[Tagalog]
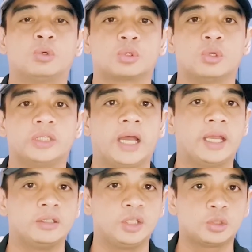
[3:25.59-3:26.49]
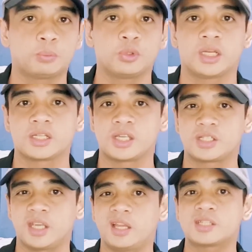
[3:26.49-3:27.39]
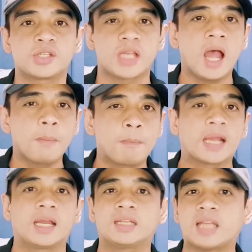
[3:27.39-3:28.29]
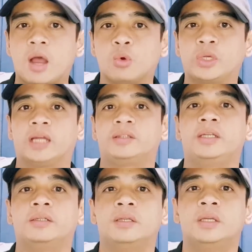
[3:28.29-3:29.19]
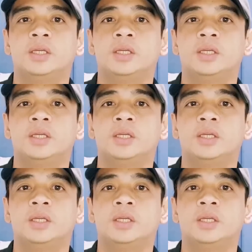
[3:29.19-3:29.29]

utol dahil dito po niya nasa sense ang pagkatao natin